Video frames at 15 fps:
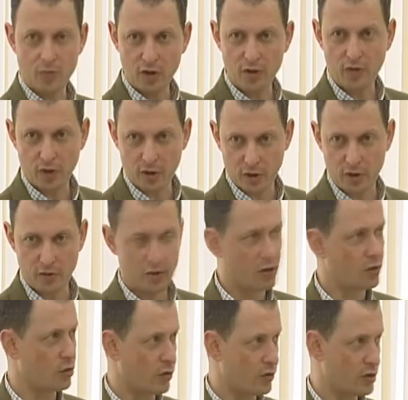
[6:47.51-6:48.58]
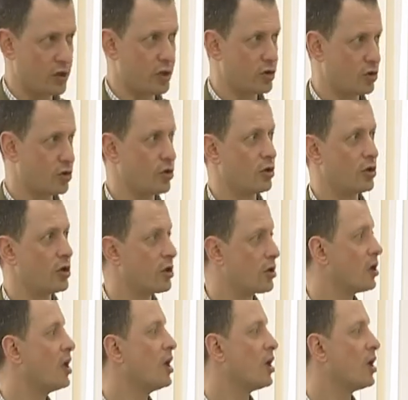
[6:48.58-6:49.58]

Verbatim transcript: мне факторов, которые вы скажете, что это нет.